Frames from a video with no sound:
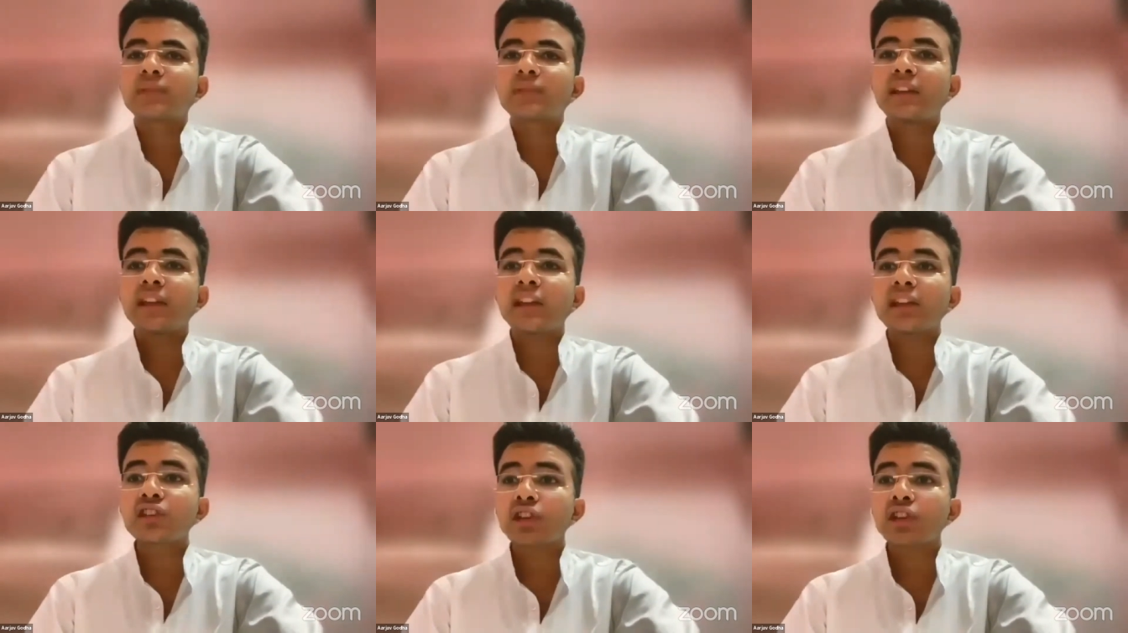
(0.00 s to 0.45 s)

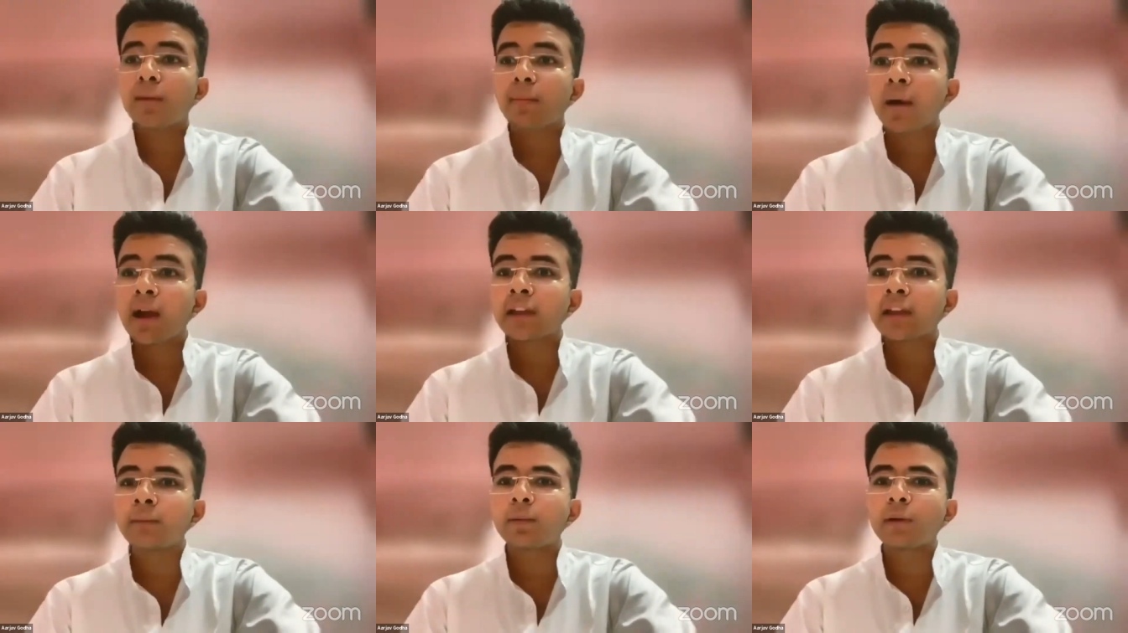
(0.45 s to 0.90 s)
ये
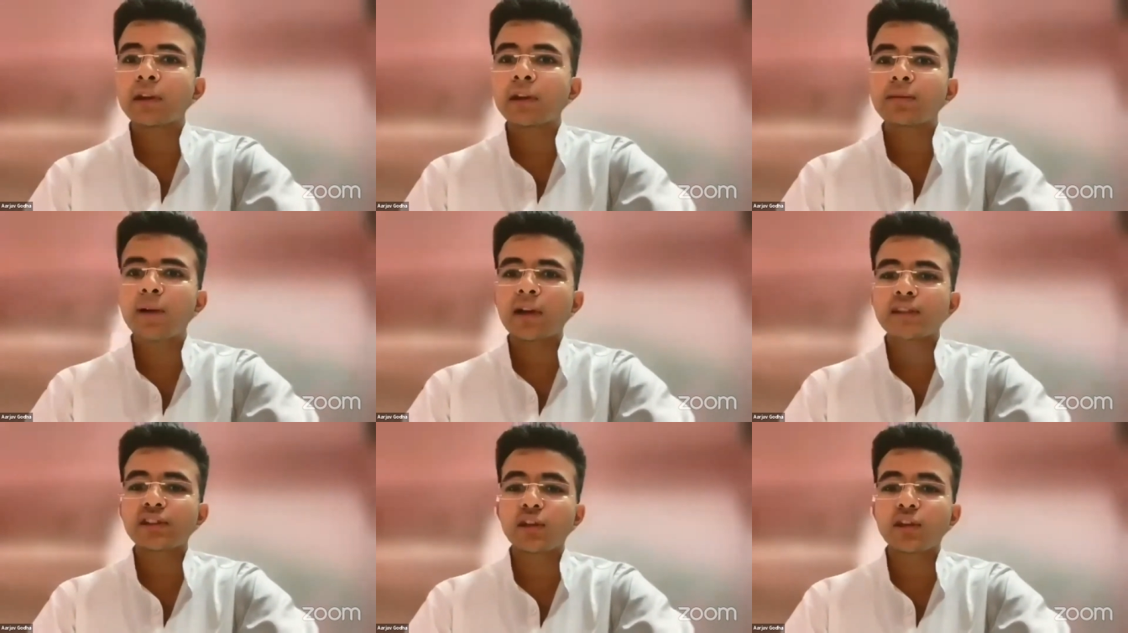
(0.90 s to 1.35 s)
क्षमा की
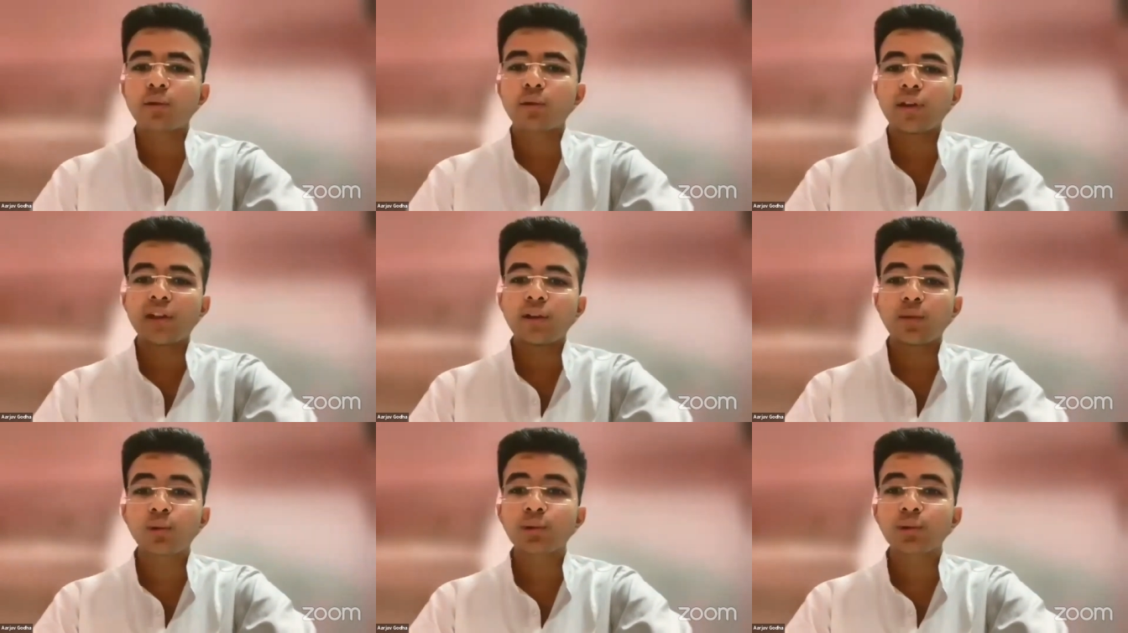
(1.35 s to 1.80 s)
परिभाषा
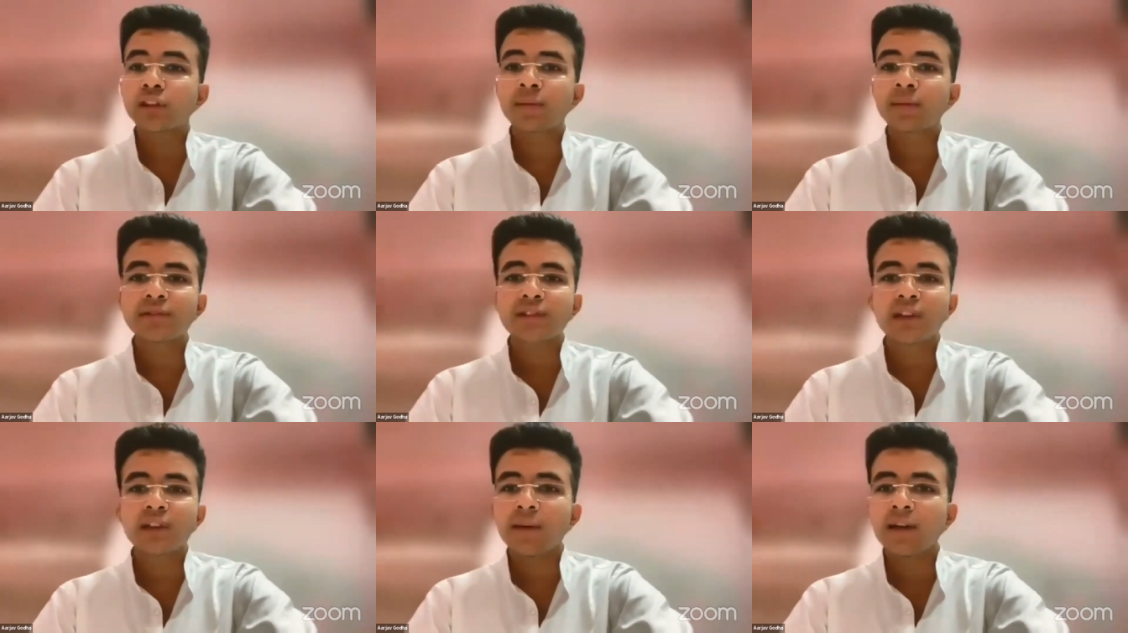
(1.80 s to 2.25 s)
हुई
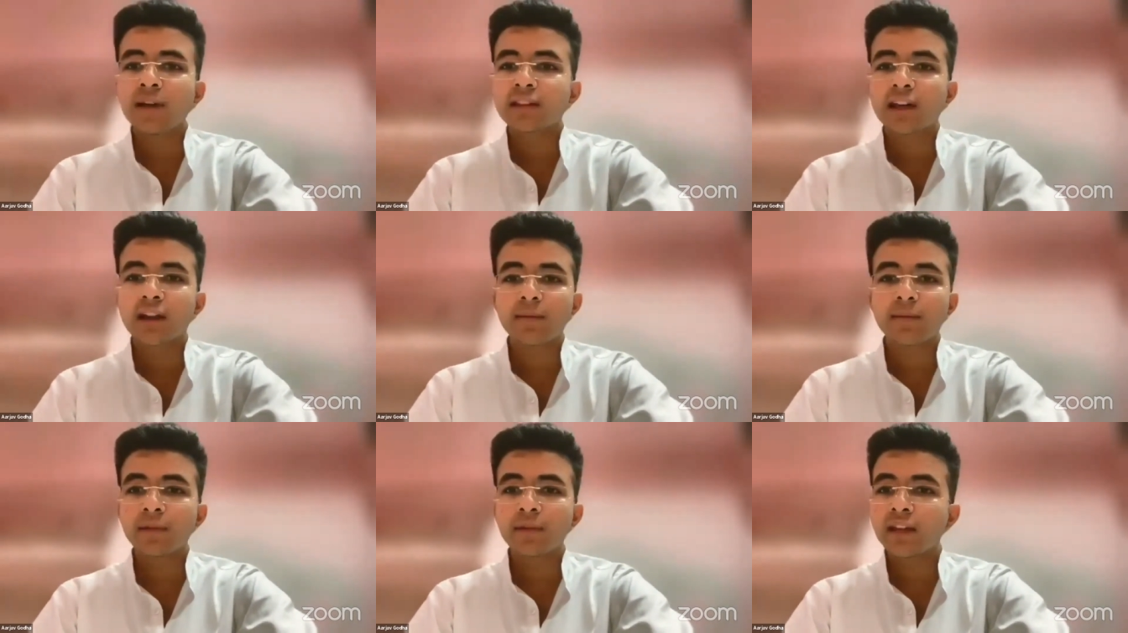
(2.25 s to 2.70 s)
उत्तम क्षमा
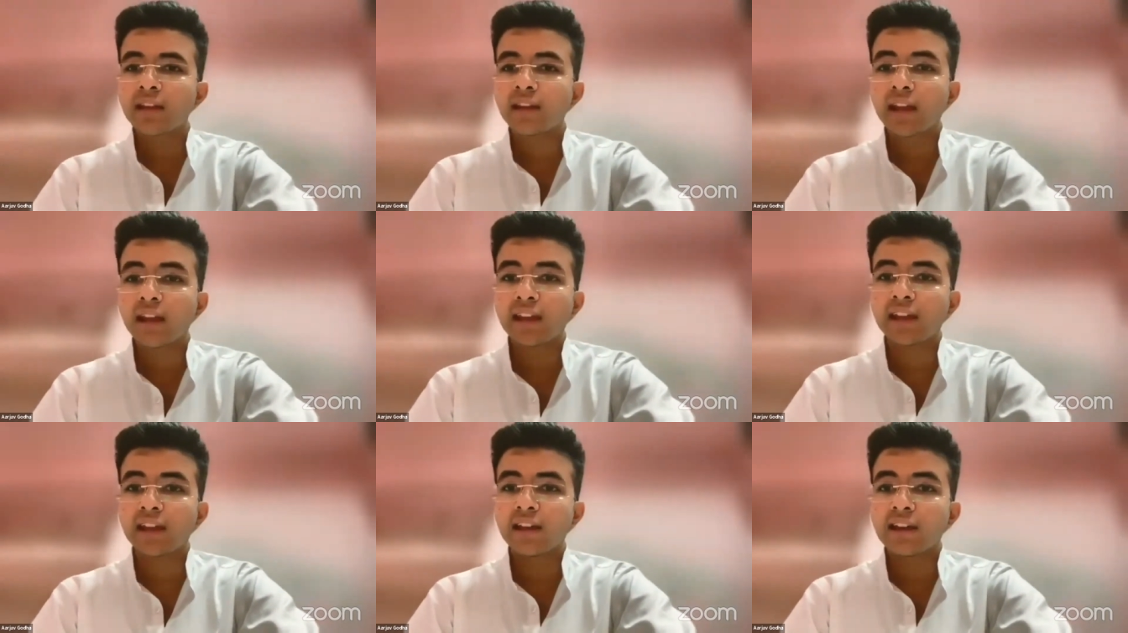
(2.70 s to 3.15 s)
धर्म की
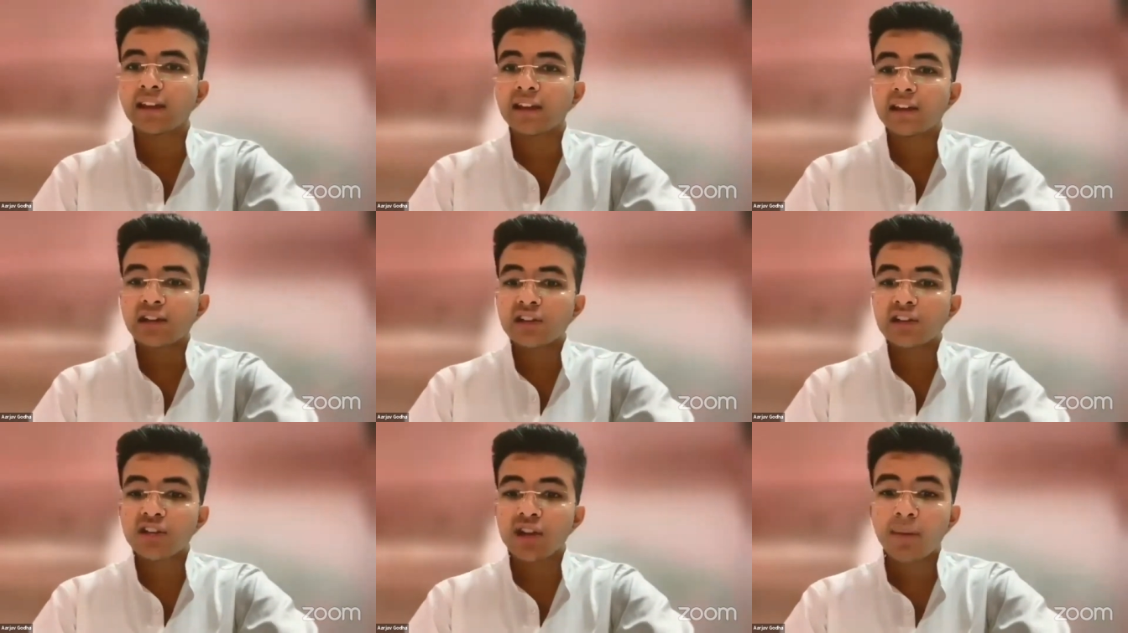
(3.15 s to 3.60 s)
नहीं
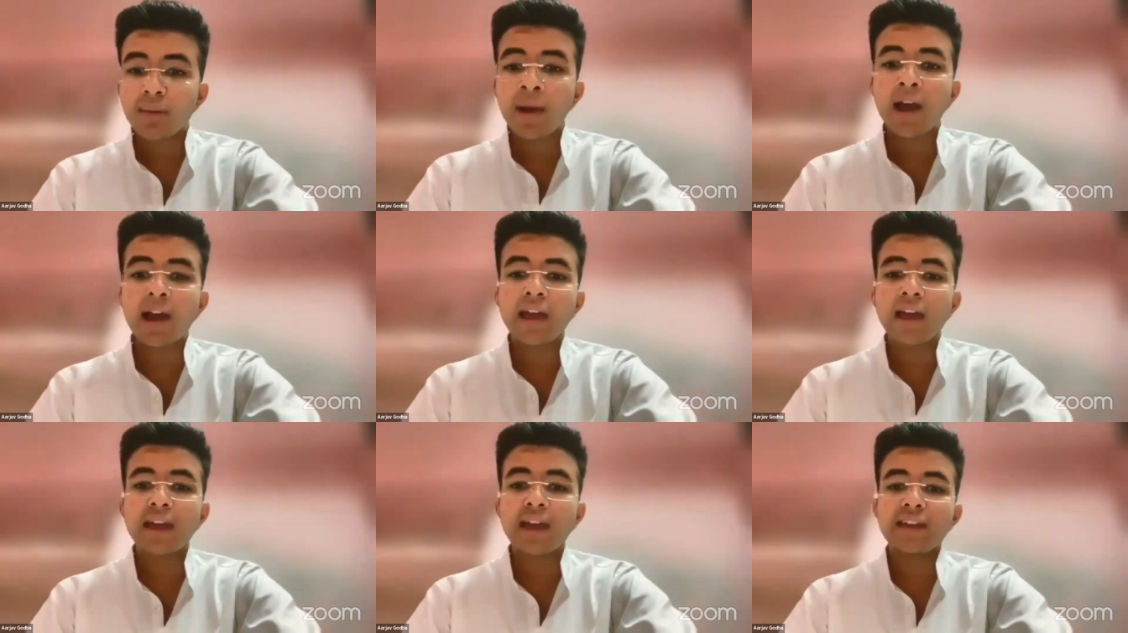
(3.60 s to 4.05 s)

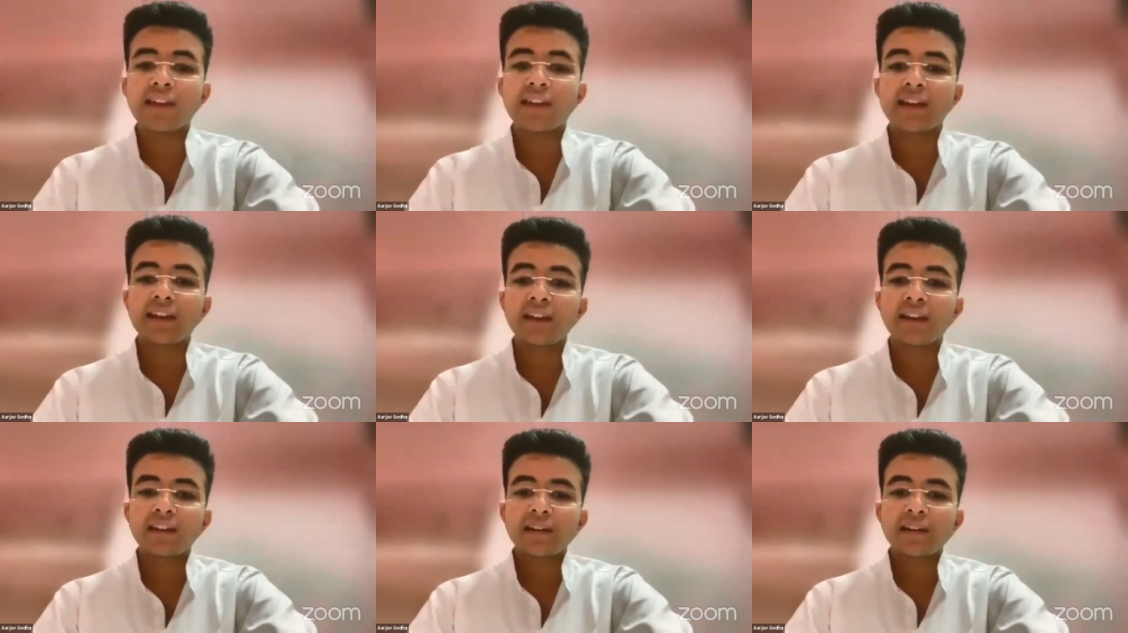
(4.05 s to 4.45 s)
क्षमा है ये